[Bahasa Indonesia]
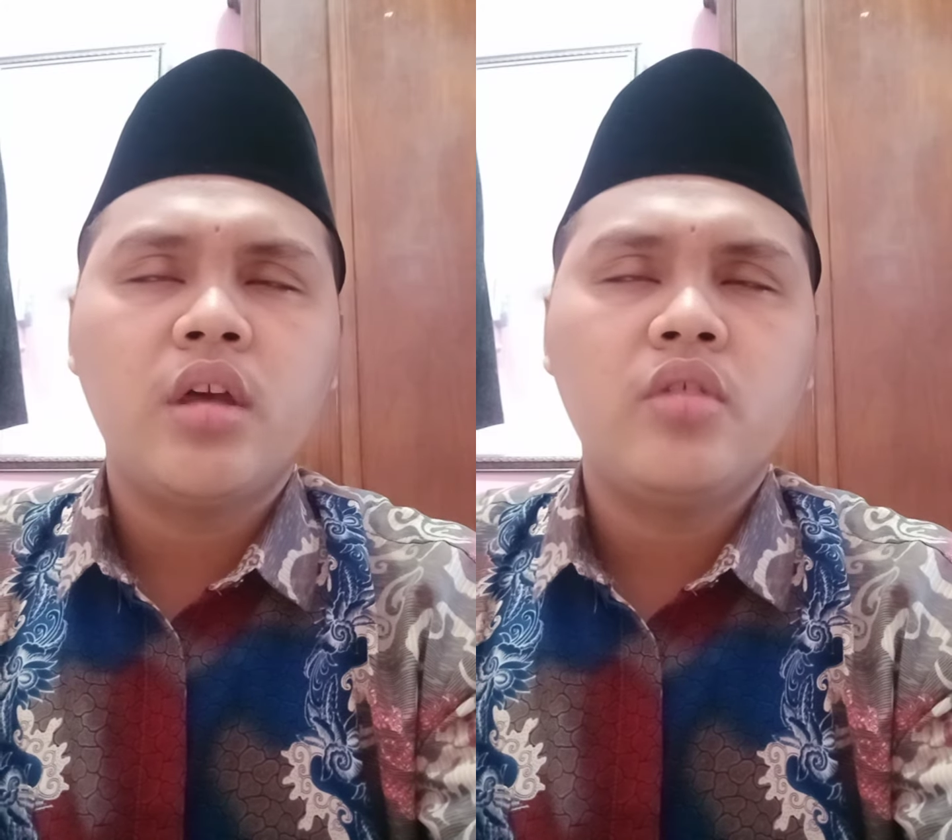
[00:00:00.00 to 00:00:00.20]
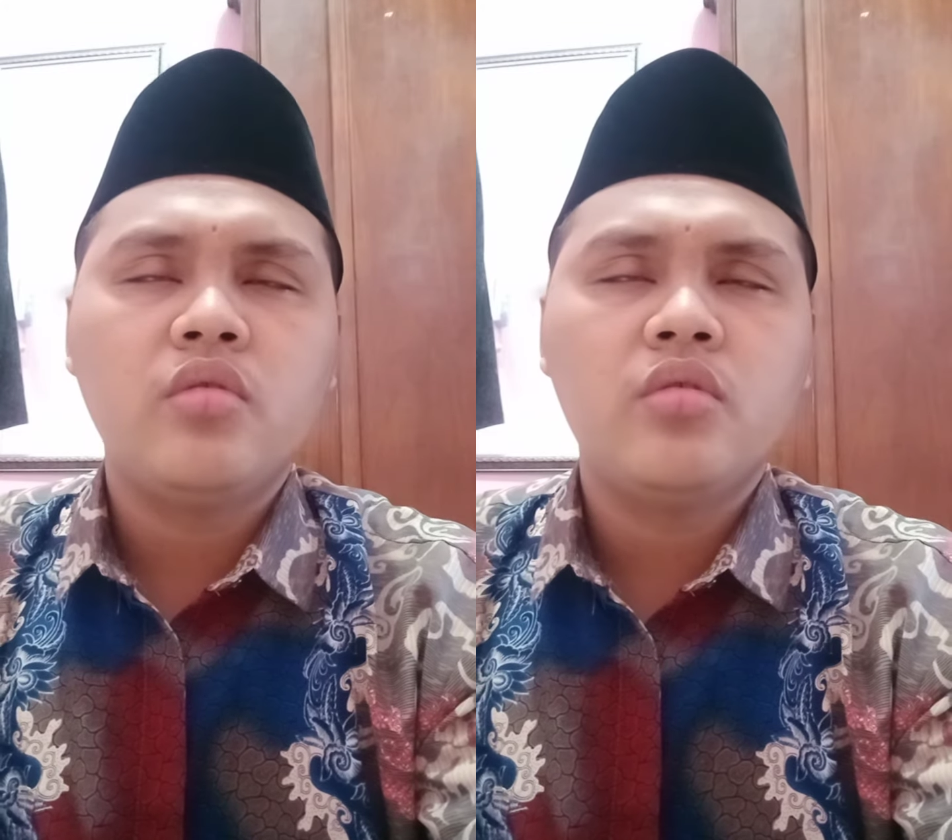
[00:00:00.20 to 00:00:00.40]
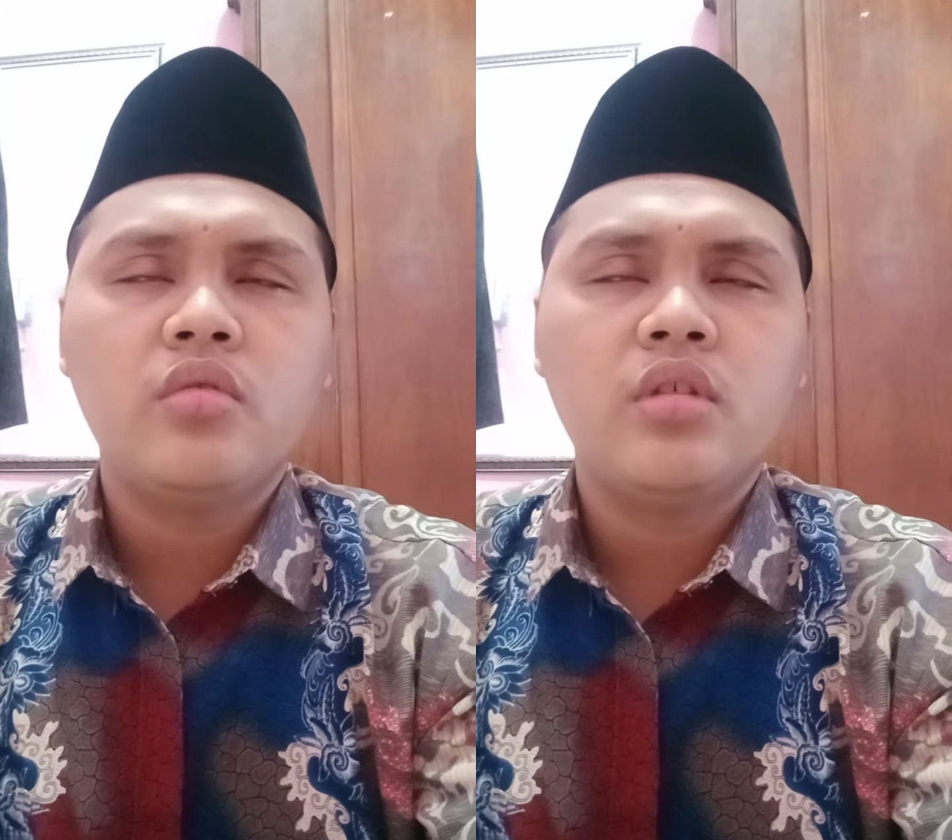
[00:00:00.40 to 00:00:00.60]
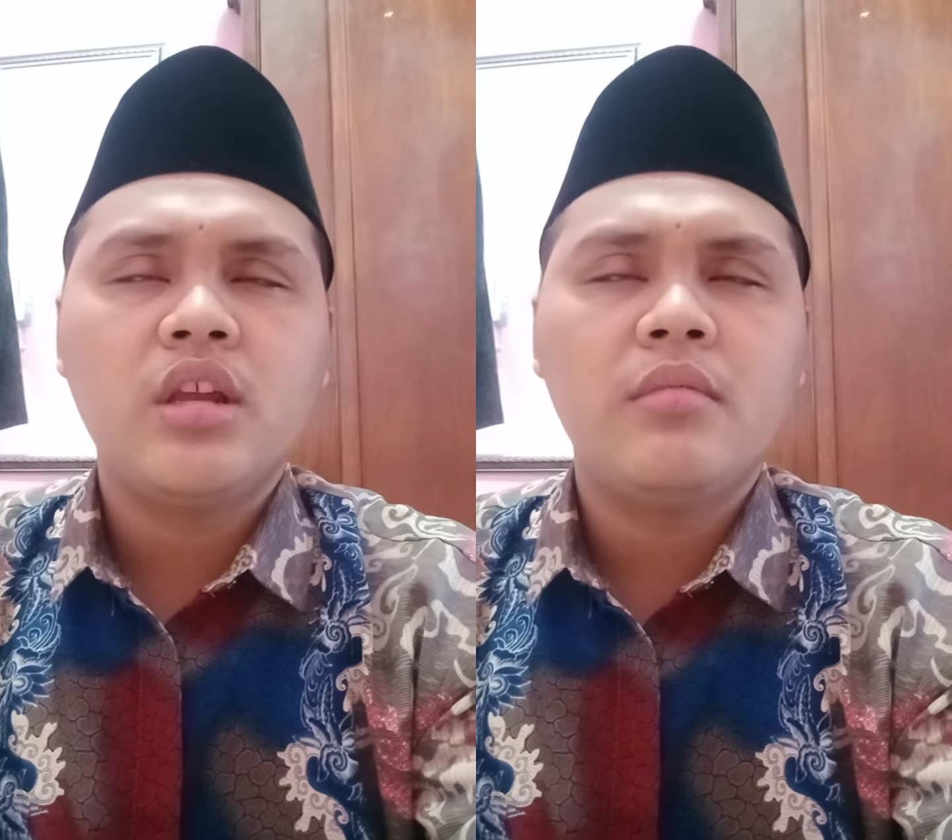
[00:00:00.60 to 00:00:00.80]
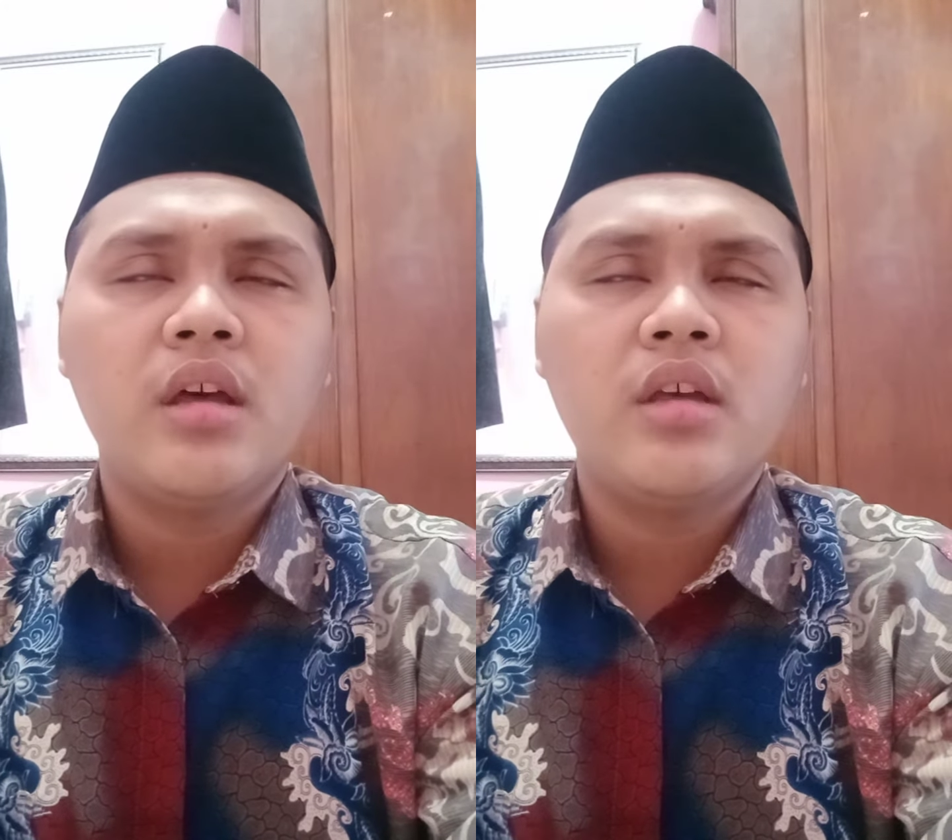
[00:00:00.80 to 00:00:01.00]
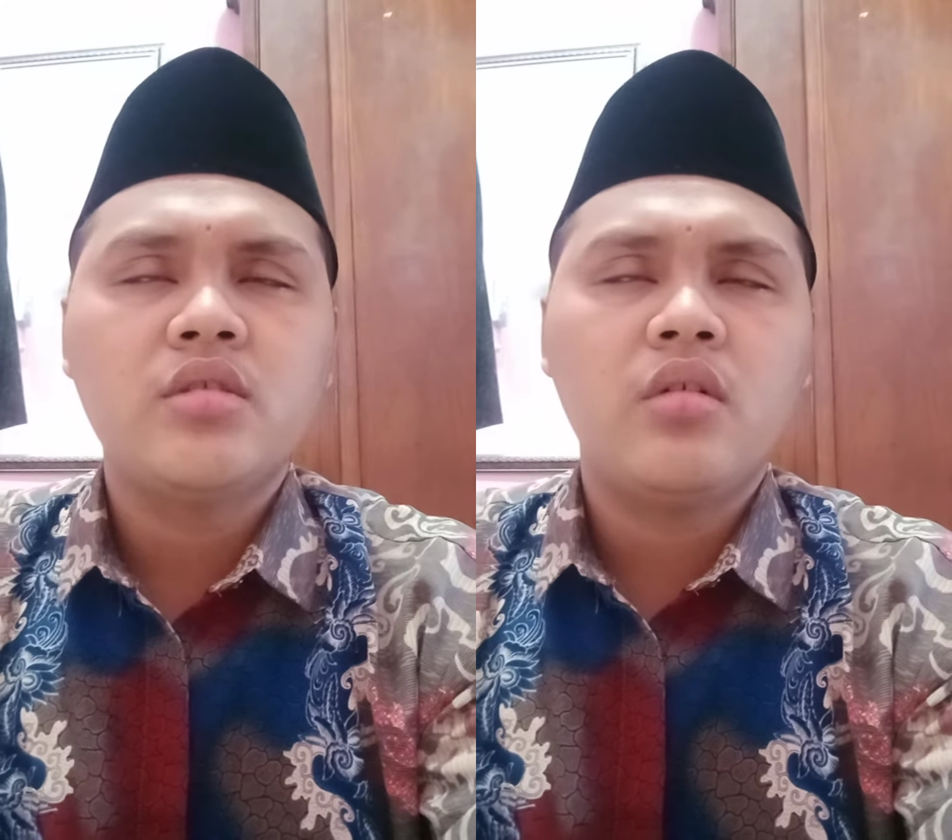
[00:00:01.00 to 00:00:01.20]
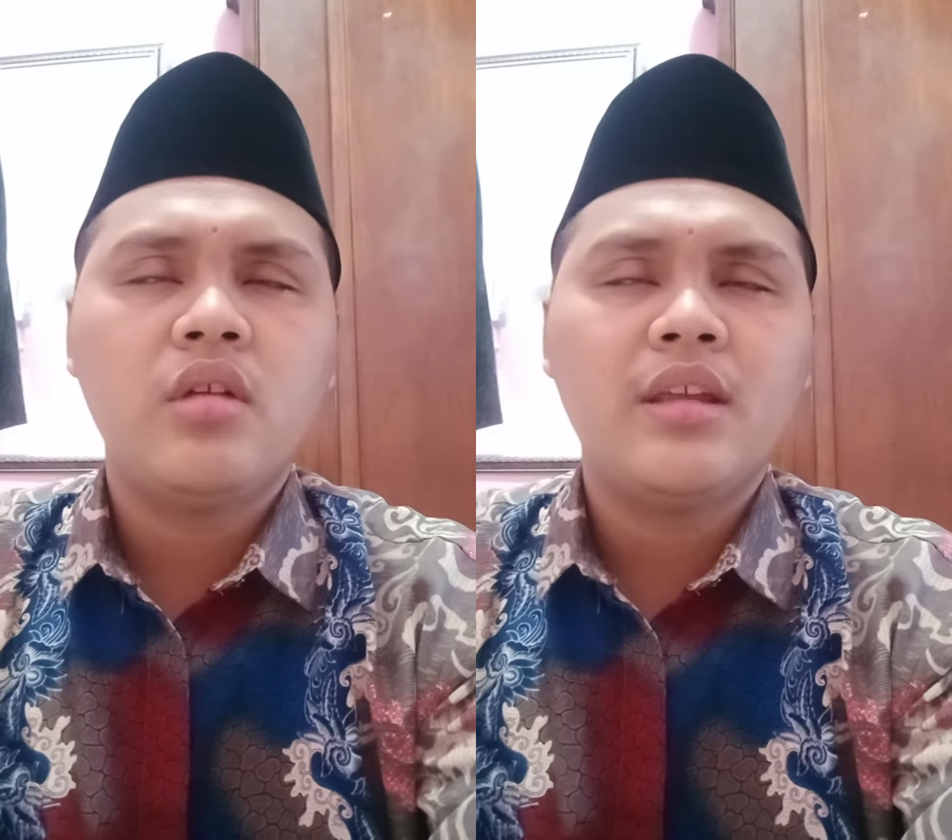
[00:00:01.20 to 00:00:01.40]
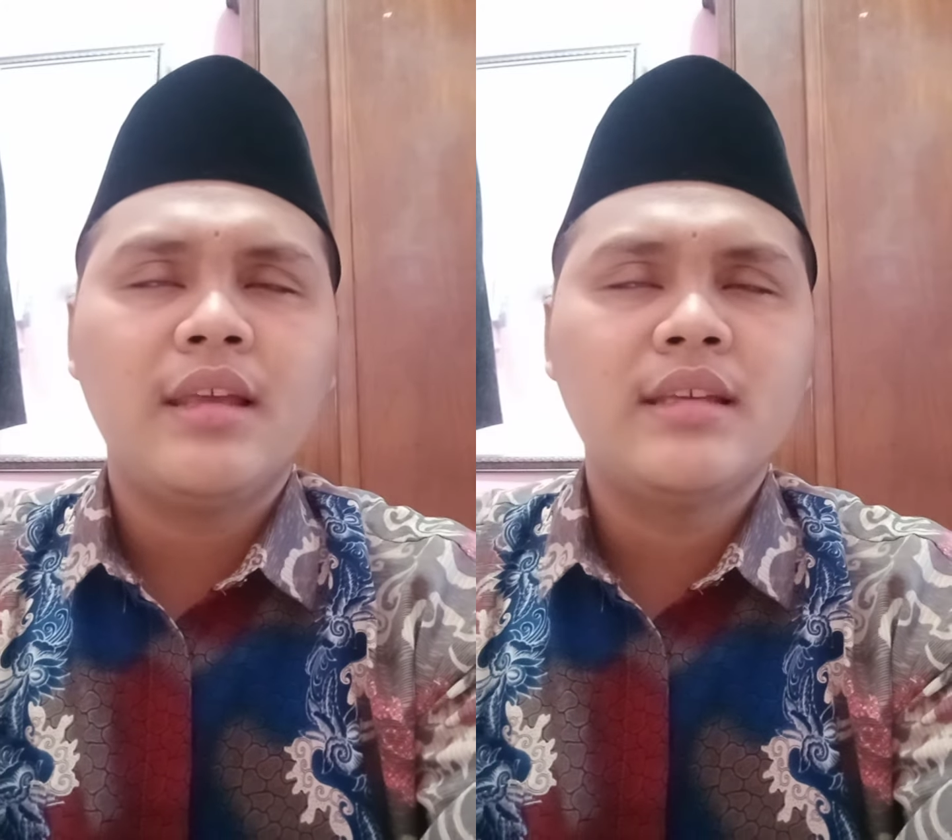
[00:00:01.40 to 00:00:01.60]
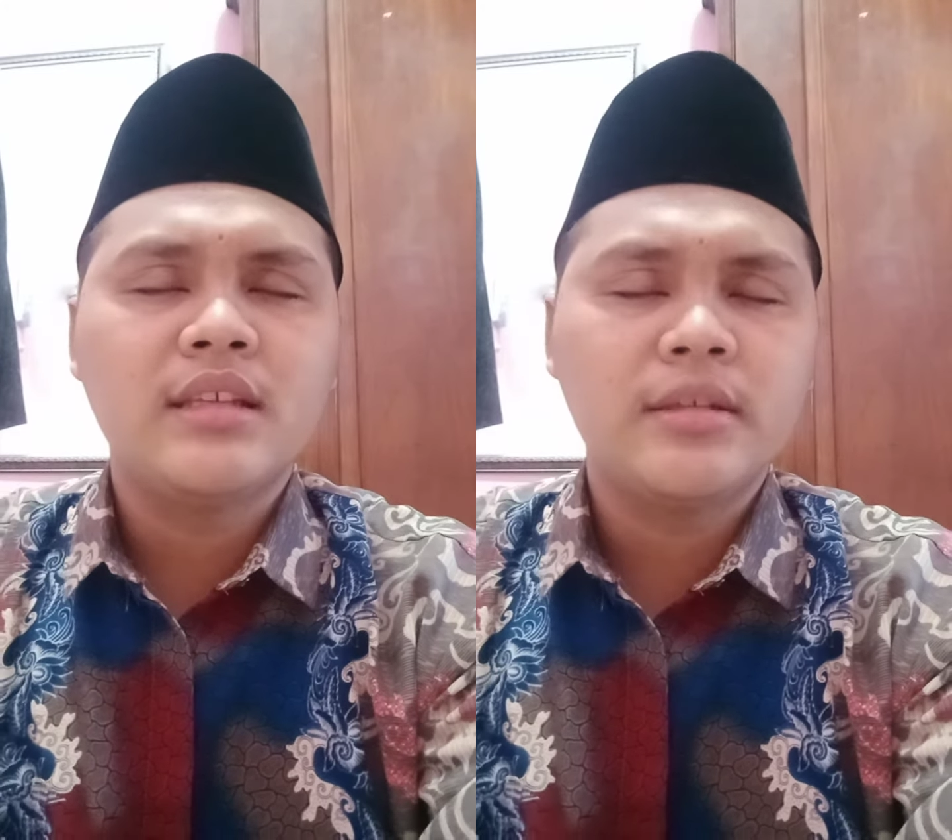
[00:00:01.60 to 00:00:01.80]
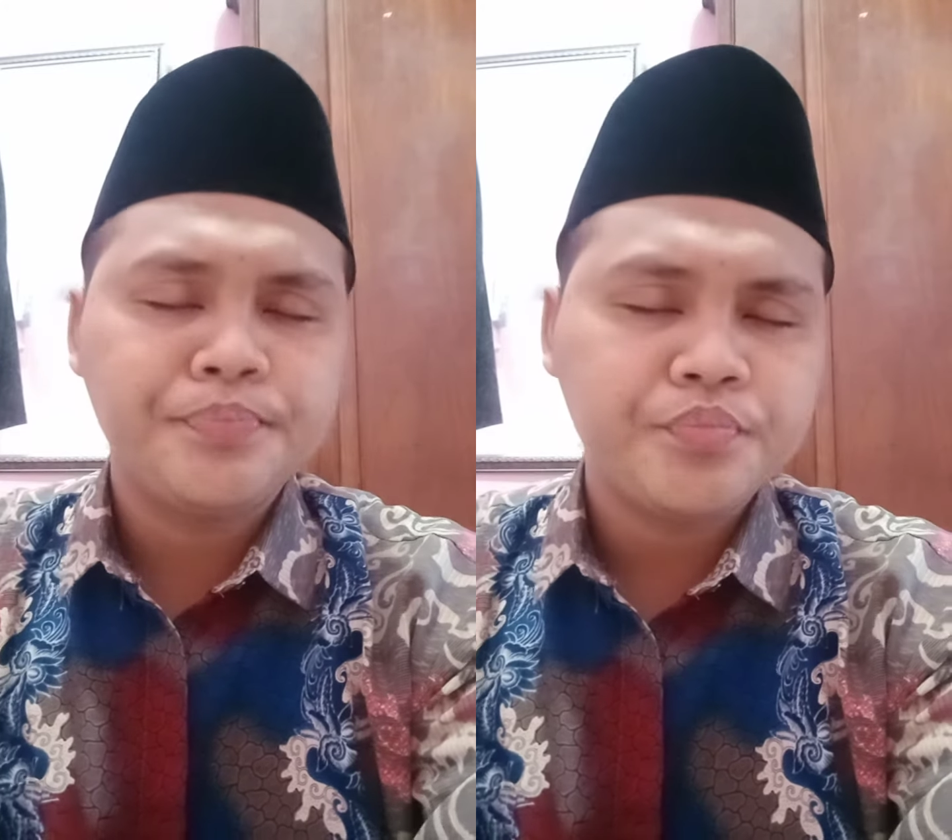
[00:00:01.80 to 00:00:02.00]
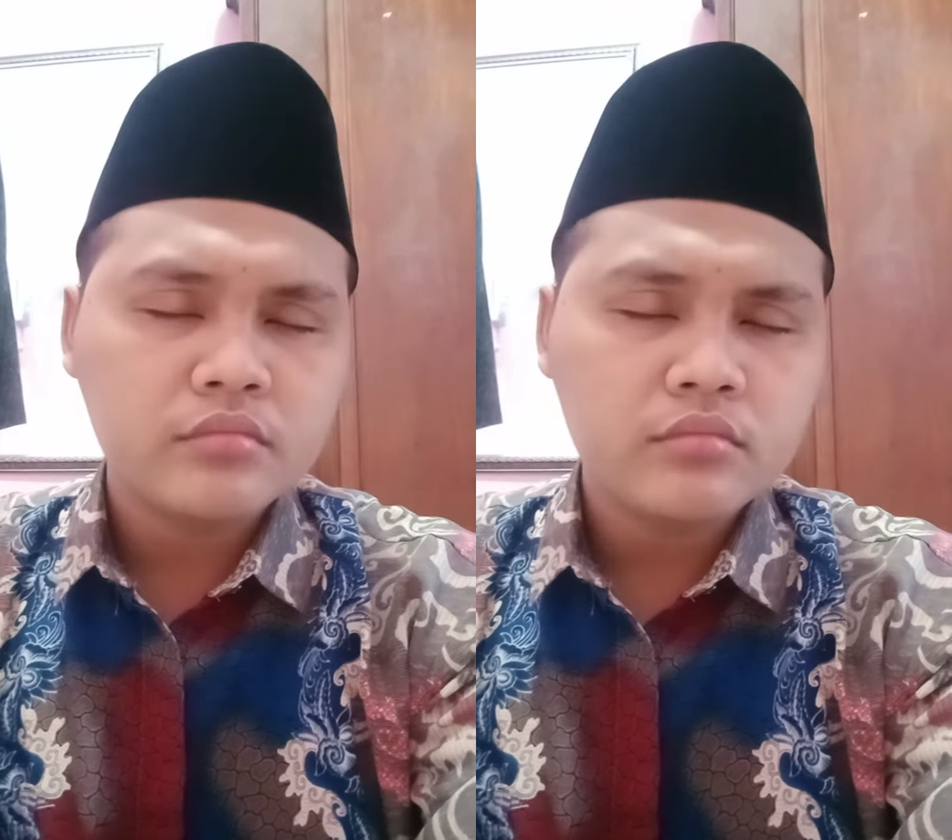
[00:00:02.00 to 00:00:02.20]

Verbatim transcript: hijratuhu ila ma hajara ilaihi